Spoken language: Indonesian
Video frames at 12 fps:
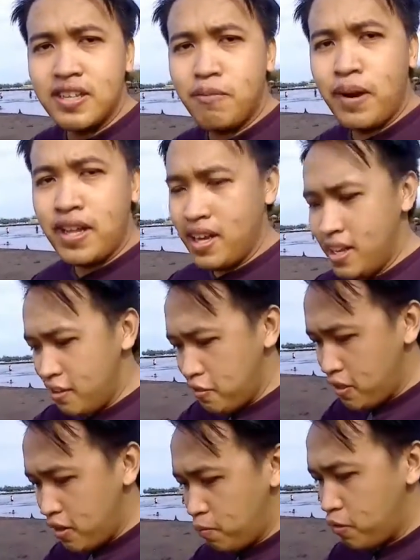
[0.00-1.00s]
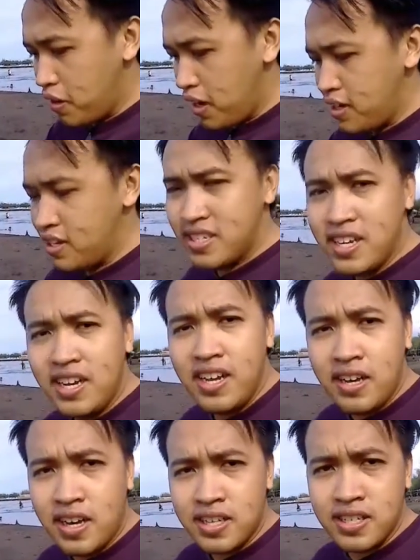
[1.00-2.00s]
tepatnya itu bukan di sini
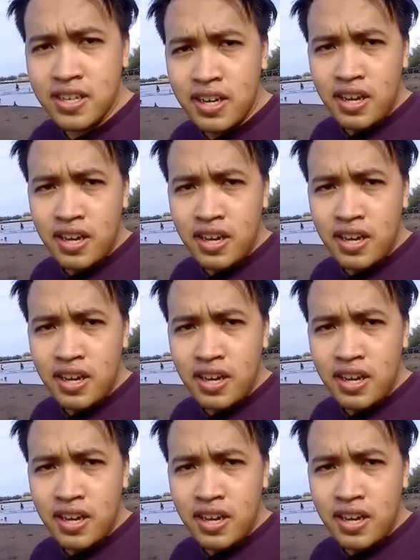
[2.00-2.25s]
guys